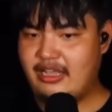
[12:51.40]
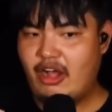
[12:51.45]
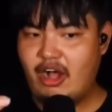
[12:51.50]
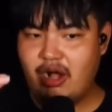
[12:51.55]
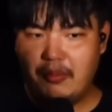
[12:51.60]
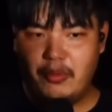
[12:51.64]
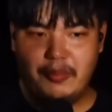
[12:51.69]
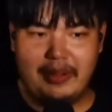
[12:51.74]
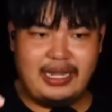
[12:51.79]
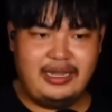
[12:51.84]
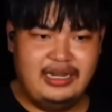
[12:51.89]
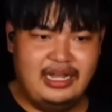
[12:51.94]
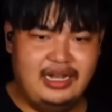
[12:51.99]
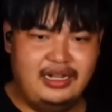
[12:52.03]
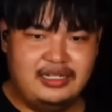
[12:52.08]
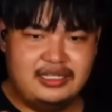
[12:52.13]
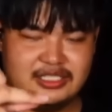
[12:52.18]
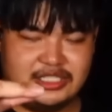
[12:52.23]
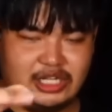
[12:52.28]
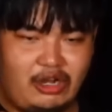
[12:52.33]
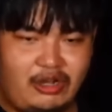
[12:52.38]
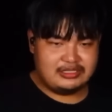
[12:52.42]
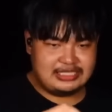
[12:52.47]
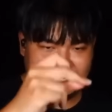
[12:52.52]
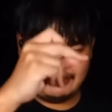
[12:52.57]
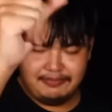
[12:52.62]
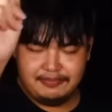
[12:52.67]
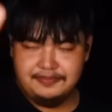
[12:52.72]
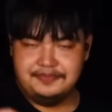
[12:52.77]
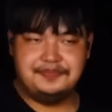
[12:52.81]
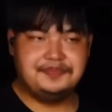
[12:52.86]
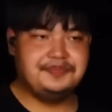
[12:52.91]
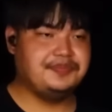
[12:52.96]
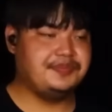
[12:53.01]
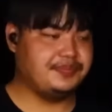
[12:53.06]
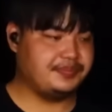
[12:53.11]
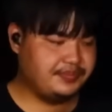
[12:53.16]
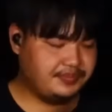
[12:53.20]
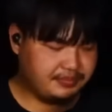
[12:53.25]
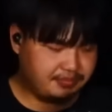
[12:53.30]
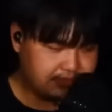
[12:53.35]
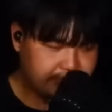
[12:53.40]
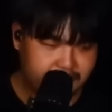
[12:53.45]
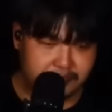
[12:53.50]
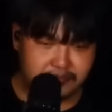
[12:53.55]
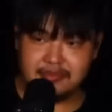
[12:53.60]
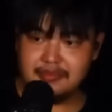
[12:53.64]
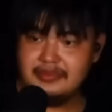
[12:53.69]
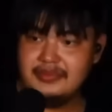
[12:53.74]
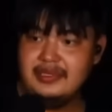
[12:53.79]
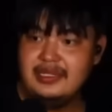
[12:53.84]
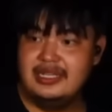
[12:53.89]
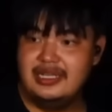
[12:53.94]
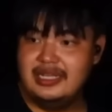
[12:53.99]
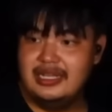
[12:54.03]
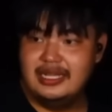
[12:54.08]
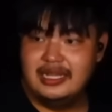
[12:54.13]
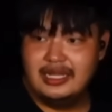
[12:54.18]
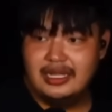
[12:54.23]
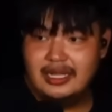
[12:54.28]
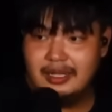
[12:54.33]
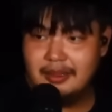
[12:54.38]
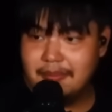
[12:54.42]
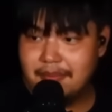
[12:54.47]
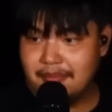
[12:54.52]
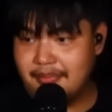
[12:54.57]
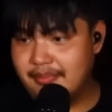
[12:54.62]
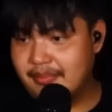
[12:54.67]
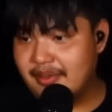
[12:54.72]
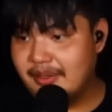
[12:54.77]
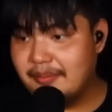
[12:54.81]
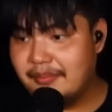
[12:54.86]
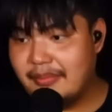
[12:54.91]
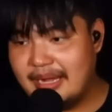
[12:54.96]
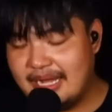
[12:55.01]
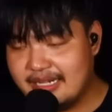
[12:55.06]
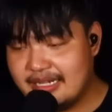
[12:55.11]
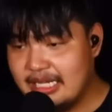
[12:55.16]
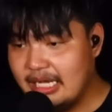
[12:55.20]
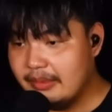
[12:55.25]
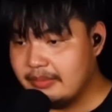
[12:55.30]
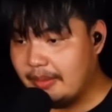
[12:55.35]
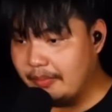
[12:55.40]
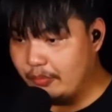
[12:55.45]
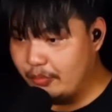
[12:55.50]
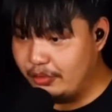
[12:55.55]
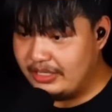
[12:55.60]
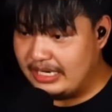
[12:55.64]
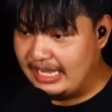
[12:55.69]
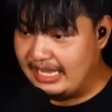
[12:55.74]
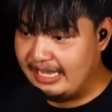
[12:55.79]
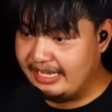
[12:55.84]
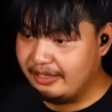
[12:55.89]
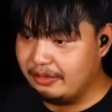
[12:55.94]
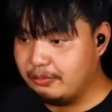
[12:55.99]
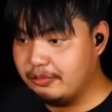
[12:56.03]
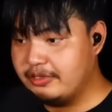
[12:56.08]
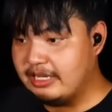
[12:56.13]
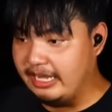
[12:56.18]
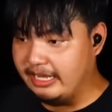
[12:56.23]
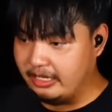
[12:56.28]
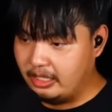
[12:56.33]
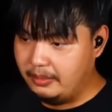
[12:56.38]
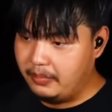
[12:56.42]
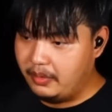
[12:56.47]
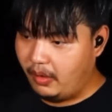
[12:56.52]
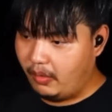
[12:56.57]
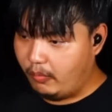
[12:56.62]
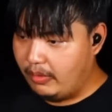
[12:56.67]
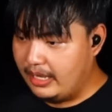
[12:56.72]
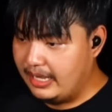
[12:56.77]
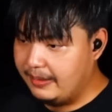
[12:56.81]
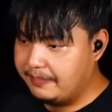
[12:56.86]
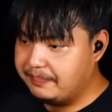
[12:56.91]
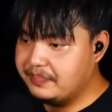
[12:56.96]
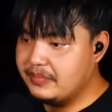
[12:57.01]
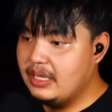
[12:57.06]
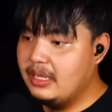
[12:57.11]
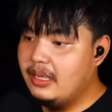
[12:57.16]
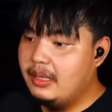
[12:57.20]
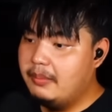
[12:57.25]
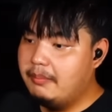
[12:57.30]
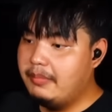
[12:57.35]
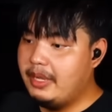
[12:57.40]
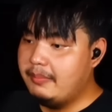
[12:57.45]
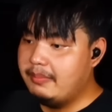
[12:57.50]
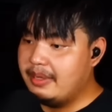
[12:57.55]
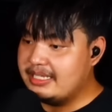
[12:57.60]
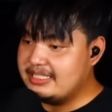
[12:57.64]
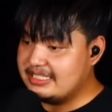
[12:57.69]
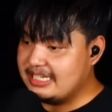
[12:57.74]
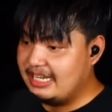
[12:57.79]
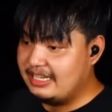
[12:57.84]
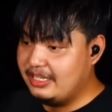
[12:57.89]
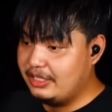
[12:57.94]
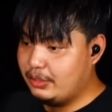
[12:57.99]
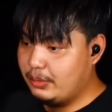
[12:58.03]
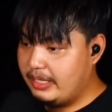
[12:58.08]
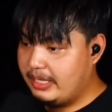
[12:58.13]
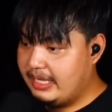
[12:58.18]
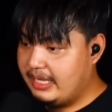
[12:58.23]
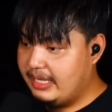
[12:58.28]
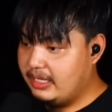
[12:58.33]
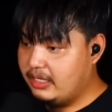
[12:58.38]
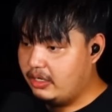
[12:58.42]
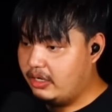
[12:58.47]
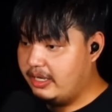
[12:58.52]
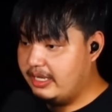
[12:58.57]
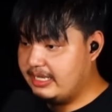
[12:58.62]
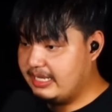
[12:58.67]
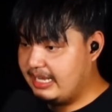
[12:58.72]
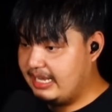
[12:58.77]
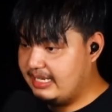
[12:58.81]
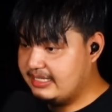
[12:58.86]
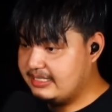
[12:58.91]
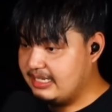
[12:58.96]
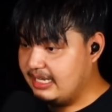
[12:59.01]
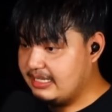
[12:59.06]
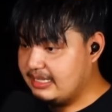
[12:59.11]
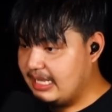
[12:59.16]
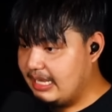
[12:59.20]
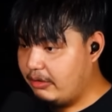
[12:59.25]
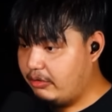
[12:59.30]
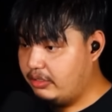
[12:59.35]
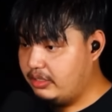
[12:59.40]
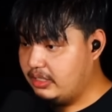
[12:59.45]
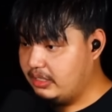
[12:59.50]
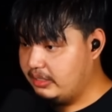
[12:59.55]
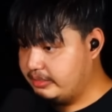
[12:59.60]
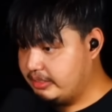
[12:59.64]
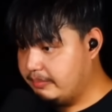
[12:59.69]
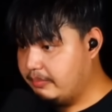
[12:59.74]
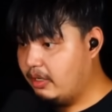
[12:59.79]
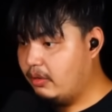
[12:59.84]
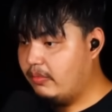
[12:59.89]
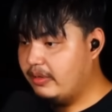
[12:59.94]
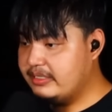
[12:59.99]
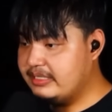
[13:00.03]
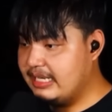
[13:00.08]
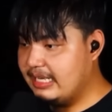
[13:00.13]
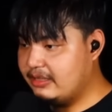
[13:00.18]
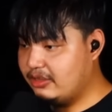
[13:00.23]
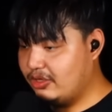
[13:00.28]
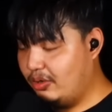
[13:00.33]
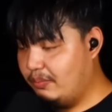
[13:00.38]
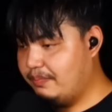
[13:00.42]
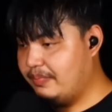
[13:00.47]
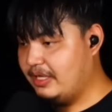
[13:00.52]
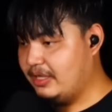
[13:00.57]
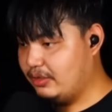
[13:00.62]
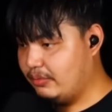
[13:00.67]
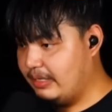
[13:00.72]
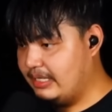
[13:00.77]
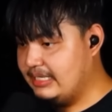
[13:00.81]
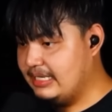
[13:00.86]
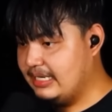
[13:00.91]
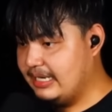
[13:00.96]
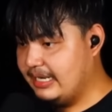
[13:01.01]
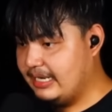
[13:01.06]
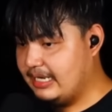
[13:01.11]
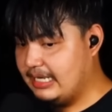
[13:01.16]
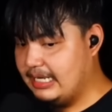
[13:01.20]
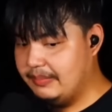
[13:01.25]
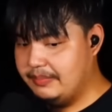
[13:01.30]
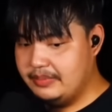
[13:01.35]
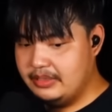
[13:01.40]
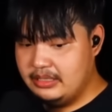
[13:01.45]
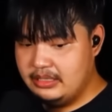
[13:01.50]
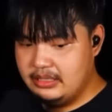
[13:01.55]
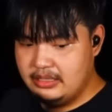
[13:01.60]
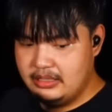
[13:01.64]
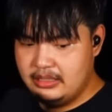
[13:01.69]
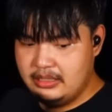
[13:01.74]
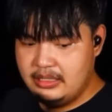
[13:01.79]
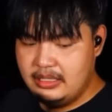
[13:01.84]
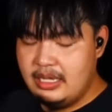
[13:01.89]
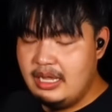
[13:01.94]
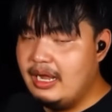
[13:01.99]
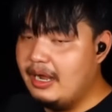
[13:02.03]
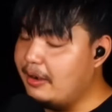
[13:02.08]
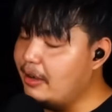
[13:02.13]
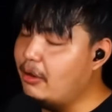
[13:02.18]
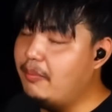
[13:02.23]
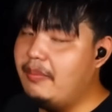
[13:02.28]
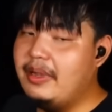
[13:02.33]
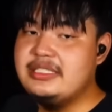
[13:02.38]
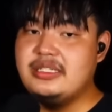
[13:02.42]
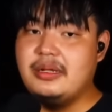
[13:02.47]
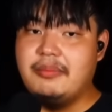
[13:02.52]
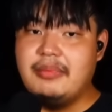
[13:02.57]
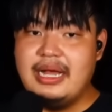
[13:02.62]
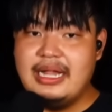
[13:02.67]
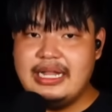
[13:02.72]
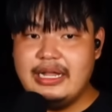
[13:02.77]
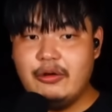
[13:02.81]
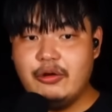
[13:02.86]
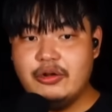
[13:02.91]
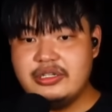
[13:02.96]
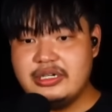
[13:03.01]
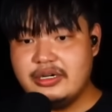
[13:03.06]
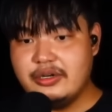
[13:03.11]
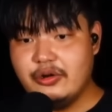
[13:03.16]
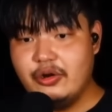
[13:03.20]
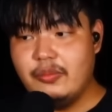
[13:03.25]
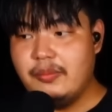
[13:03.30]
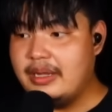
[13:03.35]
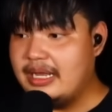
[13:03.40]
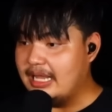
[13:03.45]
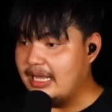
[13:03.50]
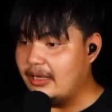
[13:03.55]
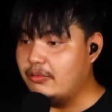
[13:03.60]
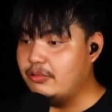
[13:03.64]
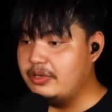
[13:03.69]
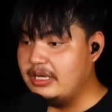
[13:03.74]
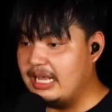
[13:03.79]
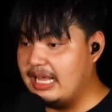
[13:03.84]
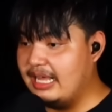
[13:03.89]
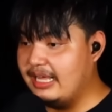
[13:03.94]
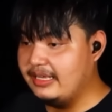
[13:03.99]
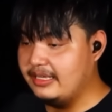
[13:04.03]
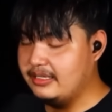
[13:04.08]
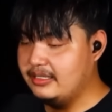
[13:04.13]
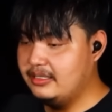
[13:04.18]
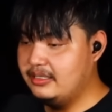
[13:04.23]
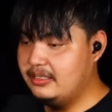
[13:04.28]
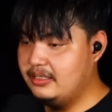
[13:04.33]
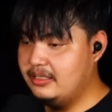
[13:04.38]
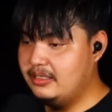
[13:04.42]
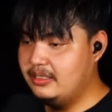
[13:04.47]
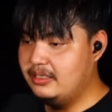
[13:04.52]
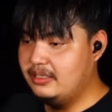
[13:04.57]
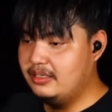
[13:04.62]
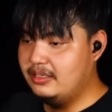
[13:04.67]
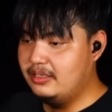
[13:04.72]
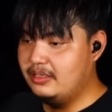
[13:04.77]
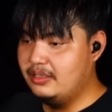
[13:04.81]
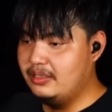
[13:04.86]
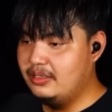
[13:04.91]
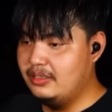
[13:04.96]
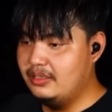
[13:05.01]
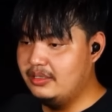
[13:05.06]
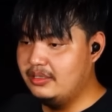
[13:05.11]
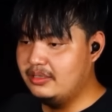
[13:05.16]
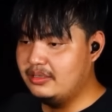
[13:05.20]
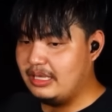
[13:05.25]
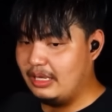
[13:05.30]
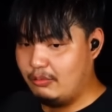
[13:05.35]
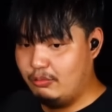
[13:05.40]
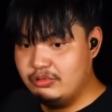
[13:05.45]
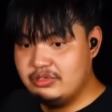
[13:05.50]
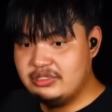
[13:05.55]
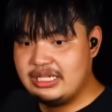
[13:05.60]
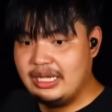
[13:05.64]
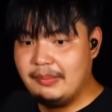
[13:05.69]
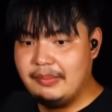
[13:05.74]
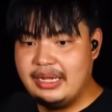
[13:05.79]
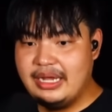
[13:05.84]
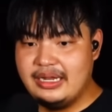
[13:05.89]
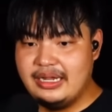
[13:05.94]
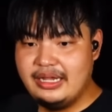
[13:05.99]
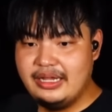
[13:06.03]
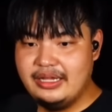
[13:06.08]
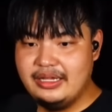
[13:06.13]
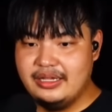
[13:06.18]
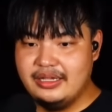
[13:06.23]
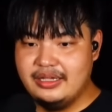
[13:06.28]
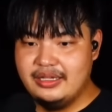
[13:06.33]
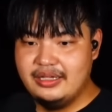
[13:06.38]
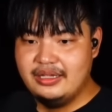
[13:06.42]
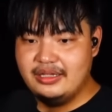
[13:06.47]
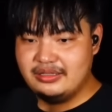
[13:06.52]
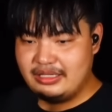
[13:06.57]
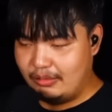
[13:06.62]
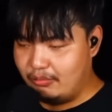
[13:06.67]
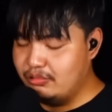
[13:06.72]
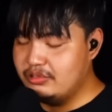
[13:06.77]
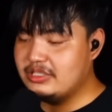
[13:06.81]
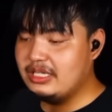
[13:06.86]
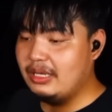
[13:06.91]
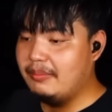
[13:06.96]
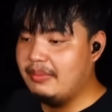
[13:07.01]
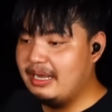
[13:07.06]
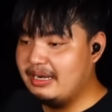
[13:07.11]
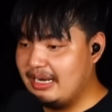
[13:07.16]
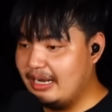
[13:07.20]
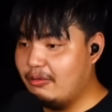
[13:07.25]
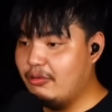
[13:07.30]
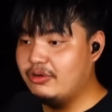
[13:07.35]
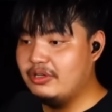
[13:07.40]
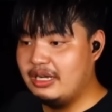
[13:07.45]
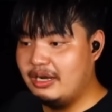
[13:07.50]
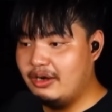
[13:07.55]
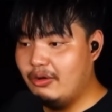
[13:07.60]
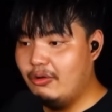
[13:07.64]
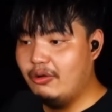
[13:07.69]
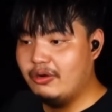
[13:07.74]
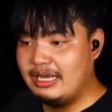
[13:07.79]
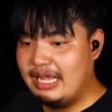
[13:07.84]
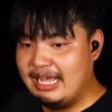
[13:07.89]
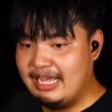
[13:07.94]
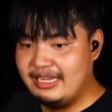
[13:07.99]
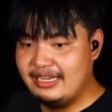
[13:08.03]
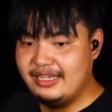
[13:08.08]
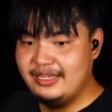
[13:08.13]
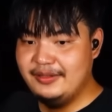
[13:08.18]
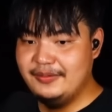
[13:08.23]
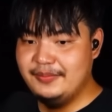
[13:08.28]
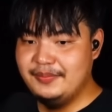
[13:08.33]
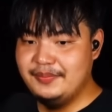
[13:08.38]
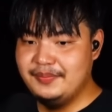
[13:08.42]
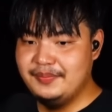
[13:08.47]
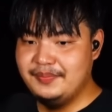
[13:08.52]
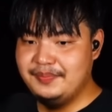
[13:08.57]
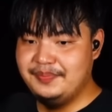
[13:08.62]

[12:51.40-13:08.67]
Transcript: อีกออกโมเมนต์หนึ่งสองซ้ำมาครับกับคุณนาย คุณนายเขาบอกว่า ไม่มั่นใจในตัวเองคอยแคร์สายตาคนอื่น จะมองว่าแย่ต้องเปลี่ยนตัวเองยังไงครับ เราไม่สามารถให้คนทั้งกมารักคุณได้ แต่คุณสามารถให้แต่คุณสามารถรักคนทั้งโลกได้นะ